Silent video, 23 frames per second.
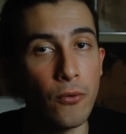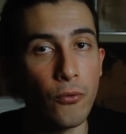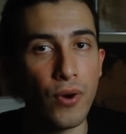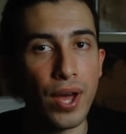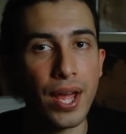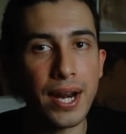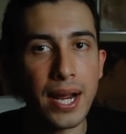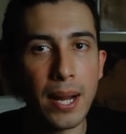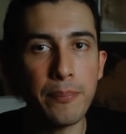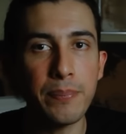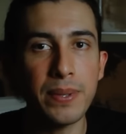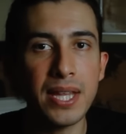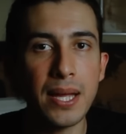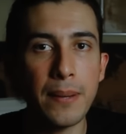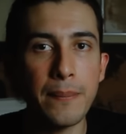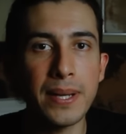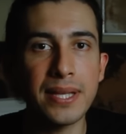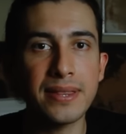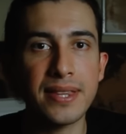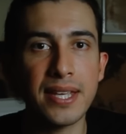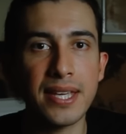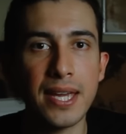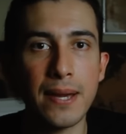Fue
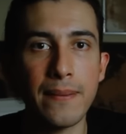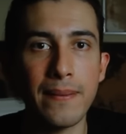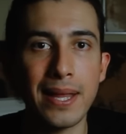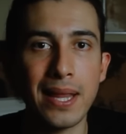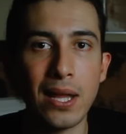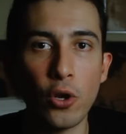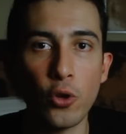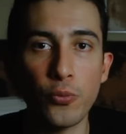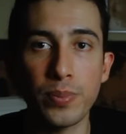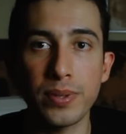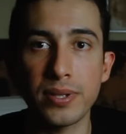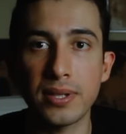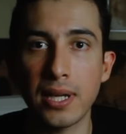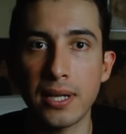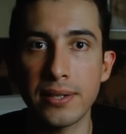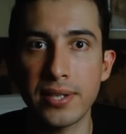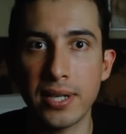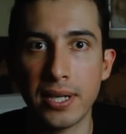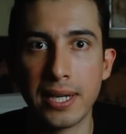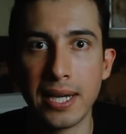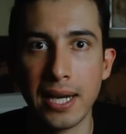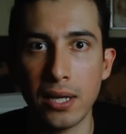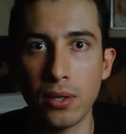rápidamente llevada al hospital
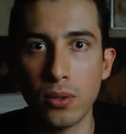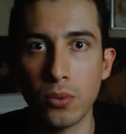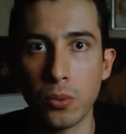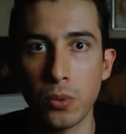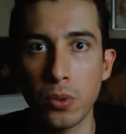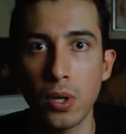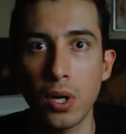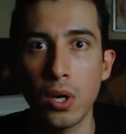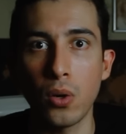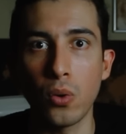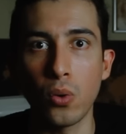cercano.